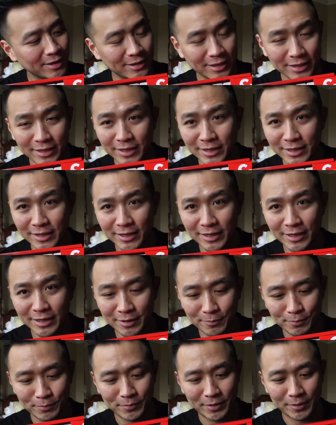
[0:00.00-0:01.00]
Jadi ini
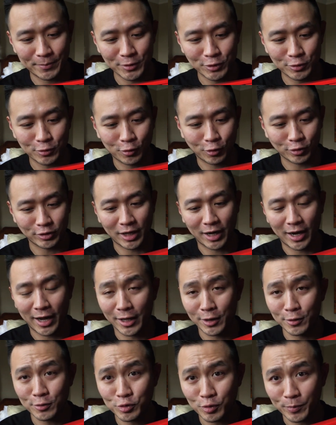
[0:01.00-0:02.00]
berbentuk kotak
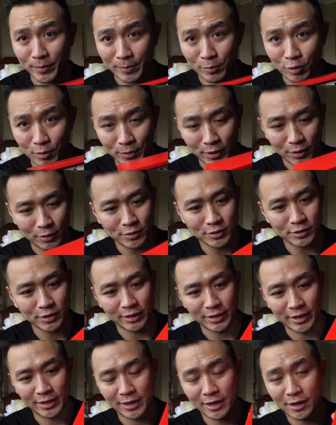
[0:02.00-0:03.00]
kayu Supreme Dominos.
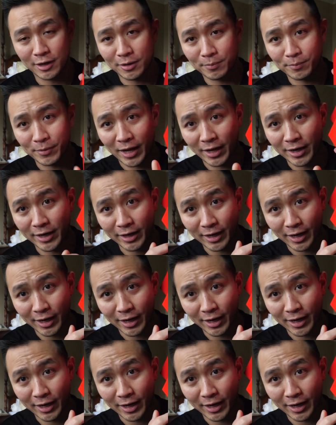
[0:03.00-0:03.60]
Ini adalah bahannya